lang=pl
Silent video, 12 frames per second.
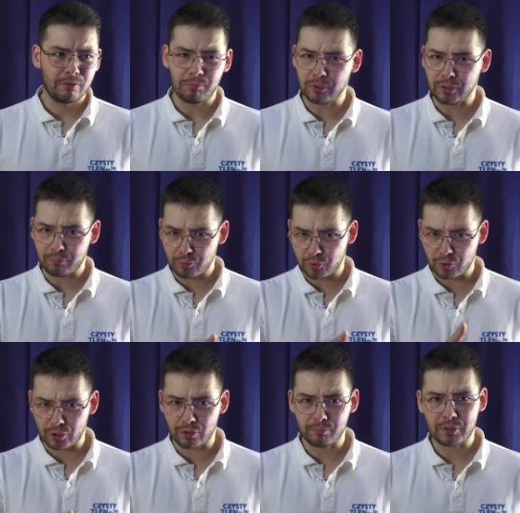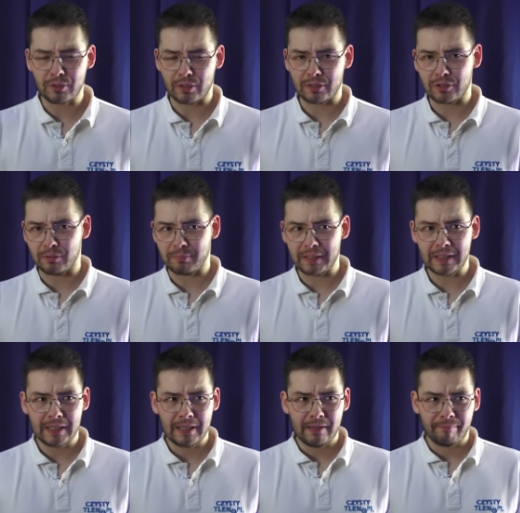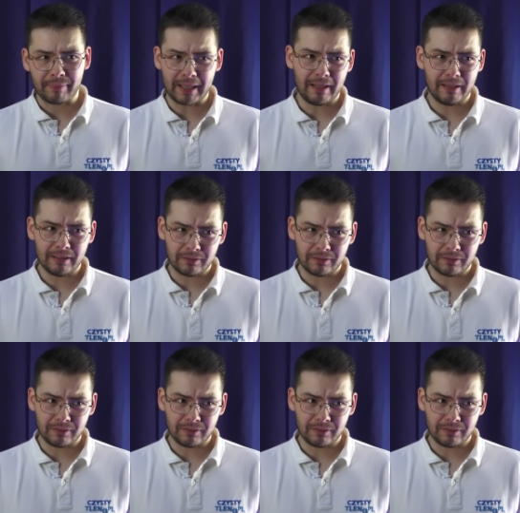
potem już się robi coraz cieplej, ale